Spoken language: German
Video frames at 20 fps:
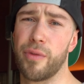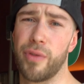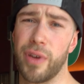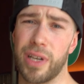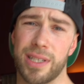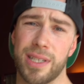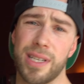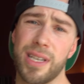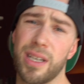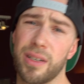
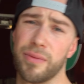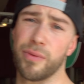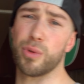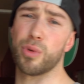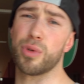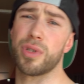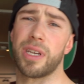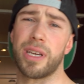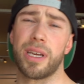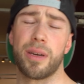fixiert,
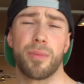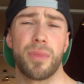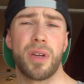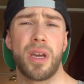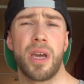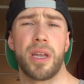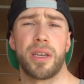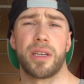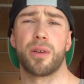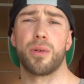wodurch ihr eben
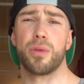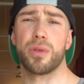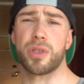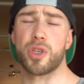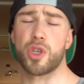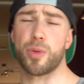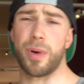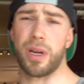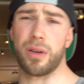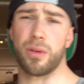die
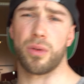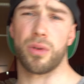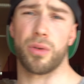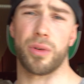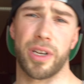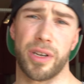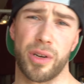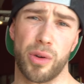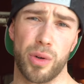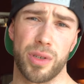große Spannung
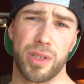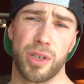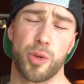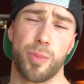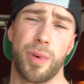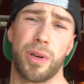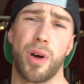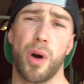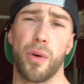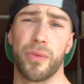oder die größte
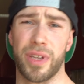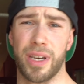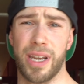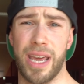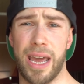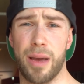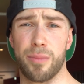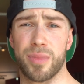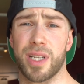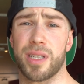Spannung auf
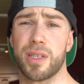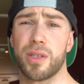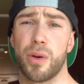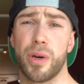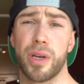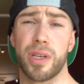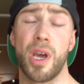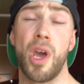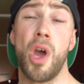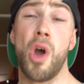den Hams
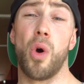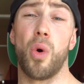erzeugt.